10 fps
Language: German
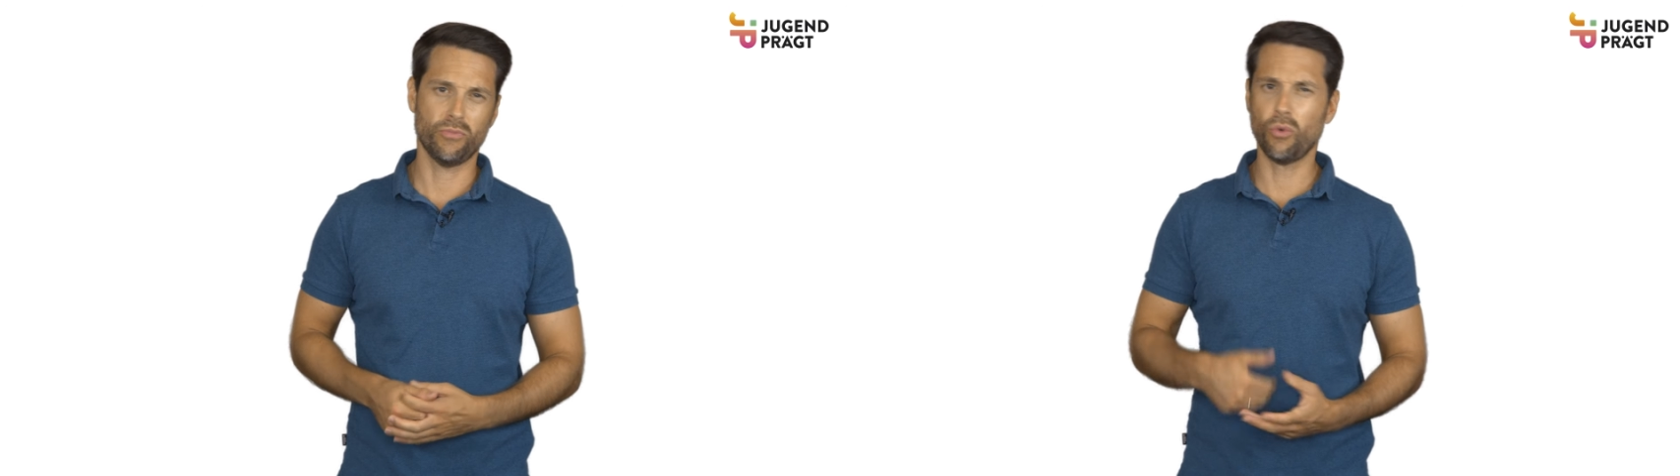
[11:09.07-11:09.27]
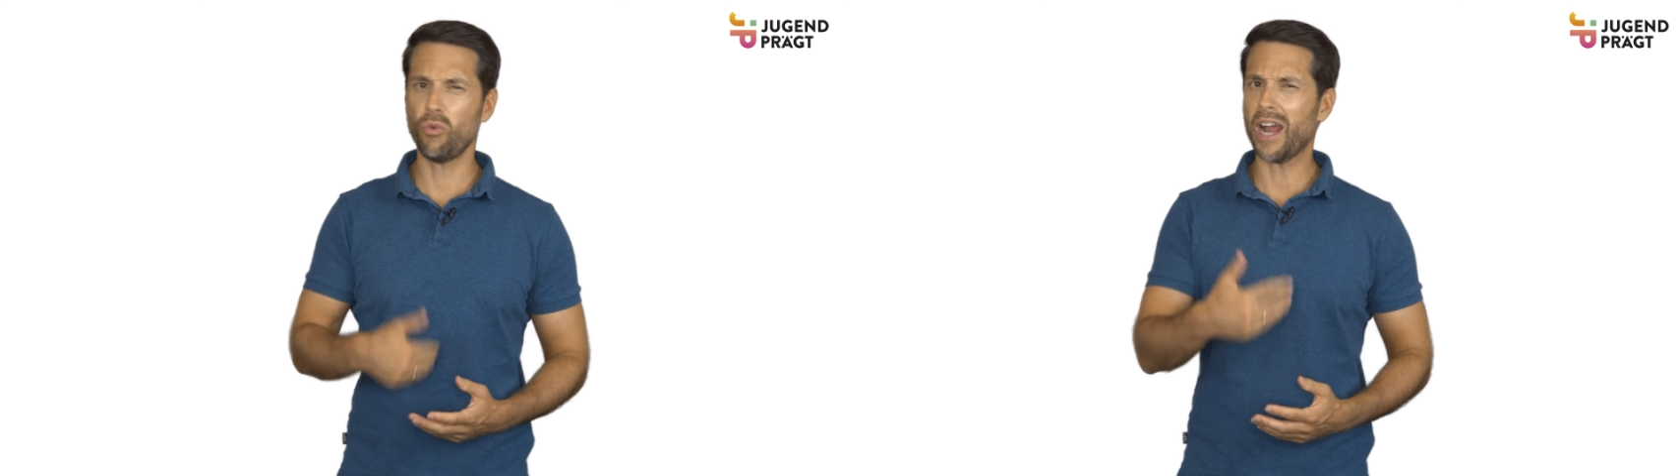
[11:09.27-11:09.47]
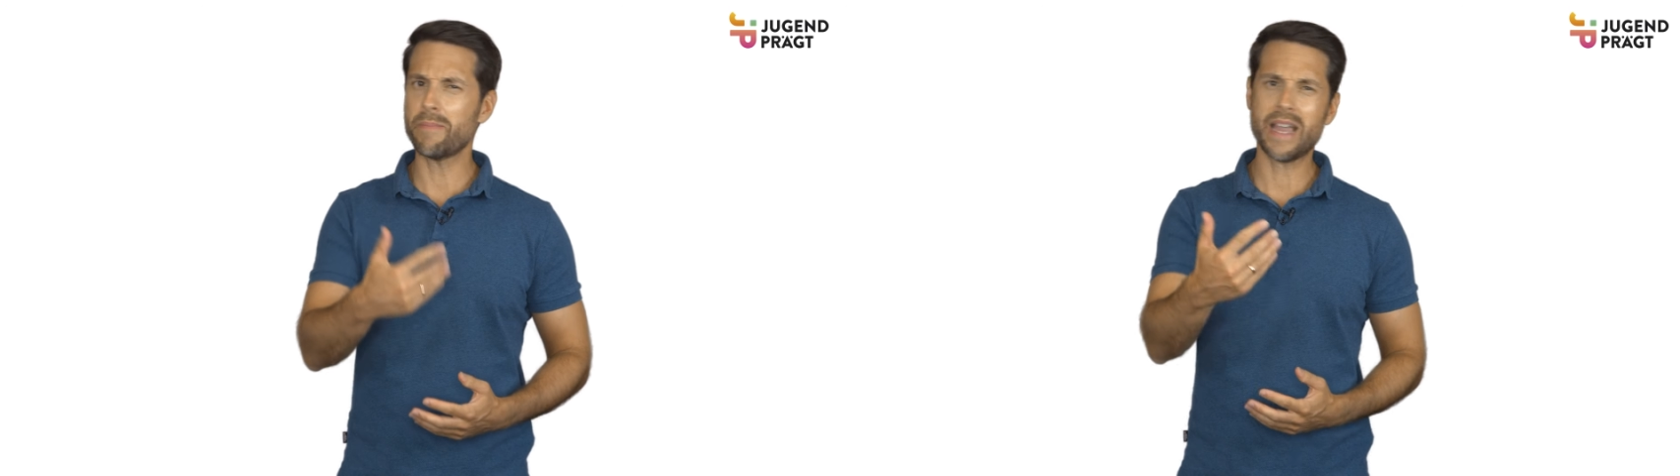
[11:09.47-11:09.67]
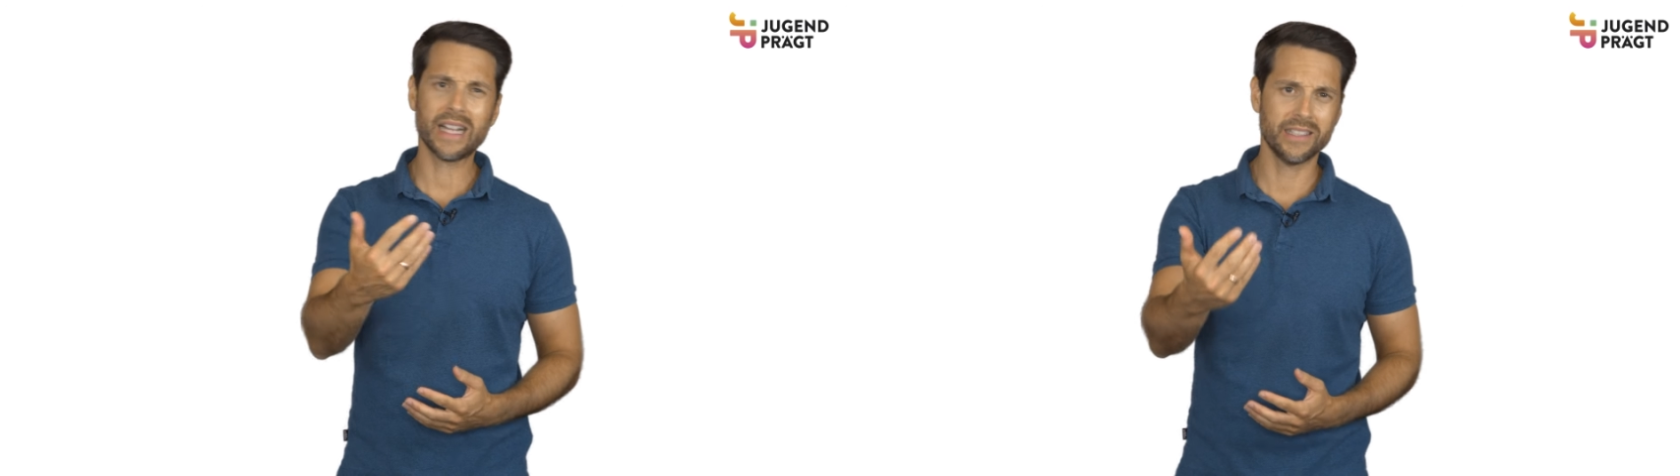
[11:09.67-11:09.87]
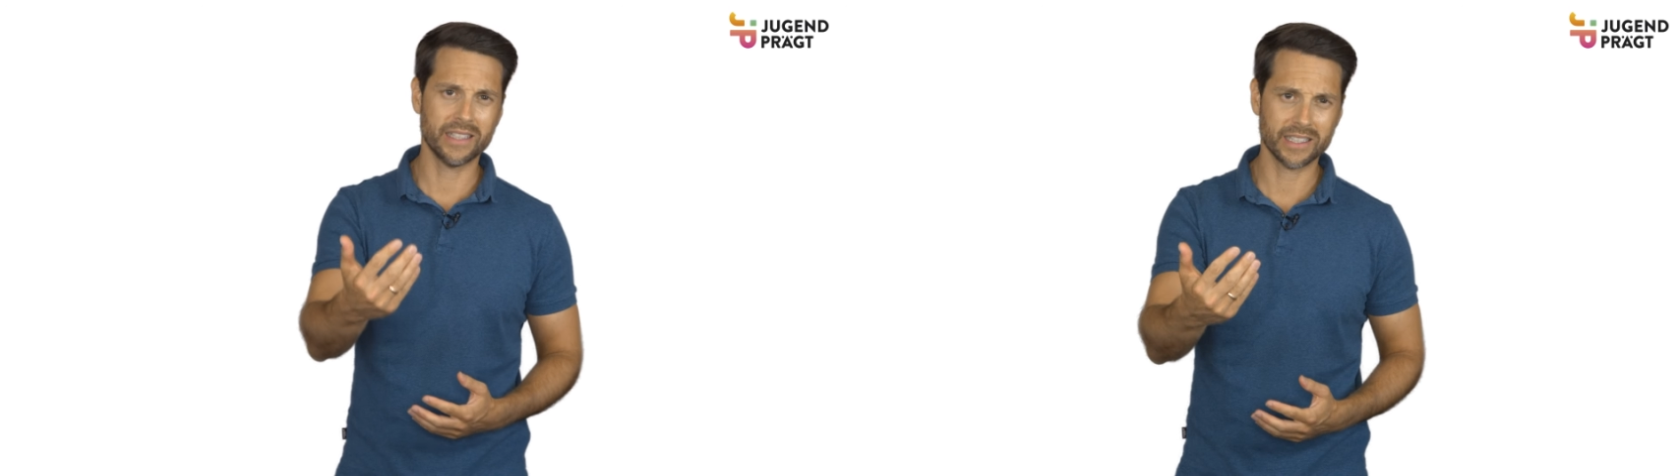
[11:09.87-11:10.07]
Woran
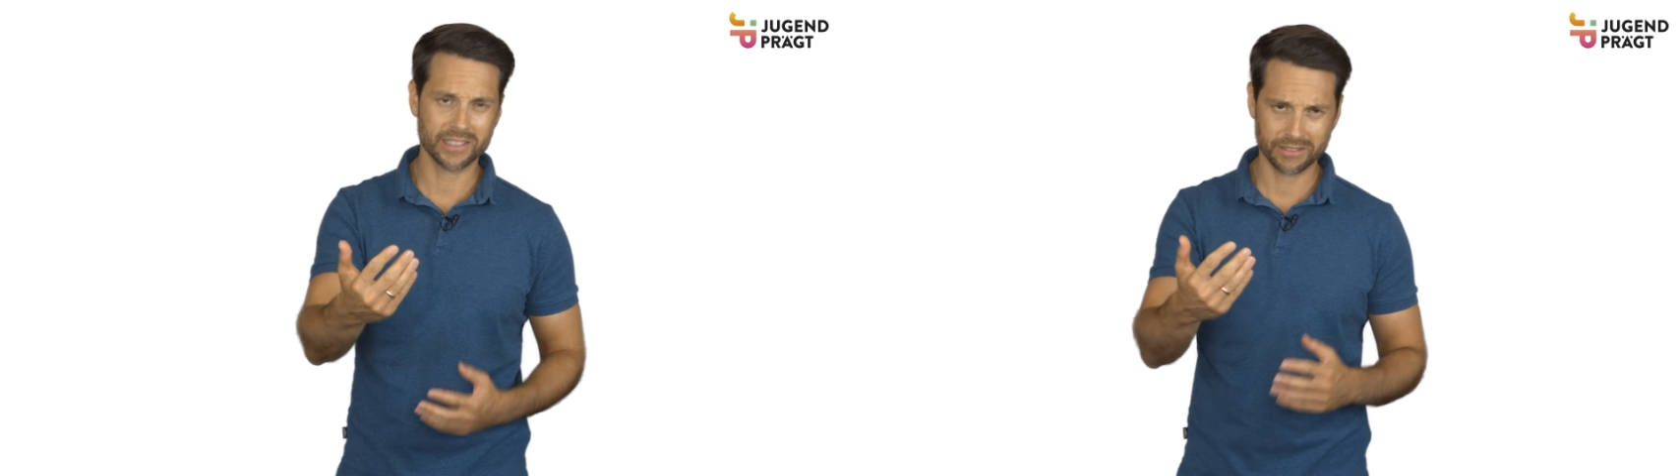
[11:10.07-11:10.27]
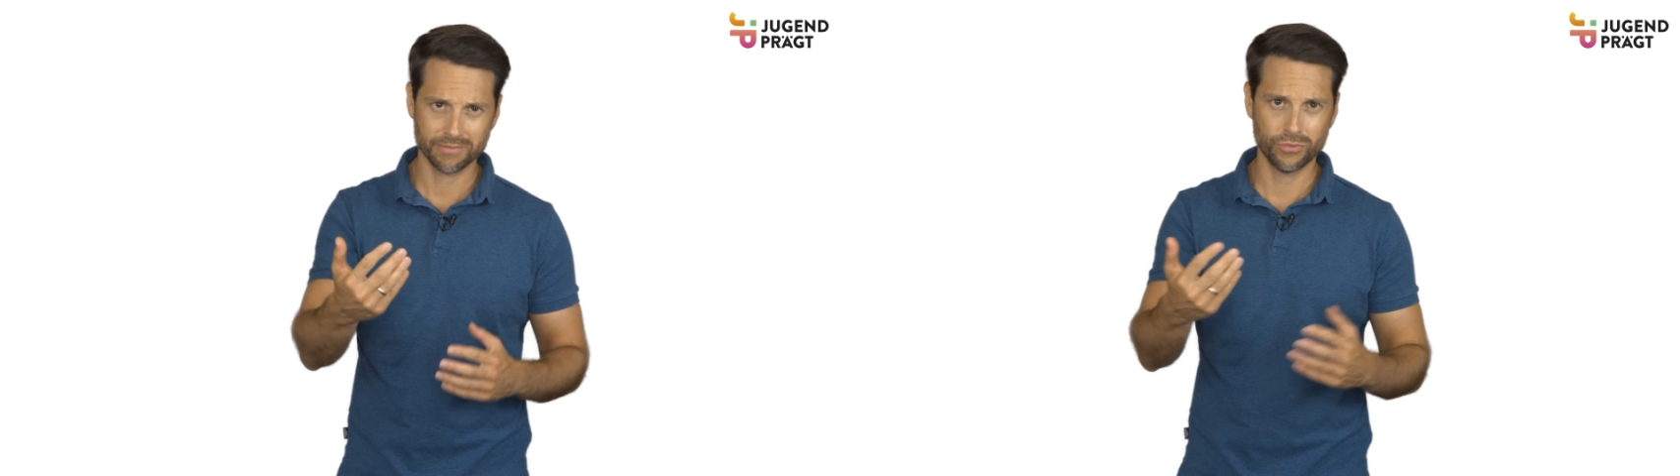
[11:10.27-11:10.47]
merkt ihr das?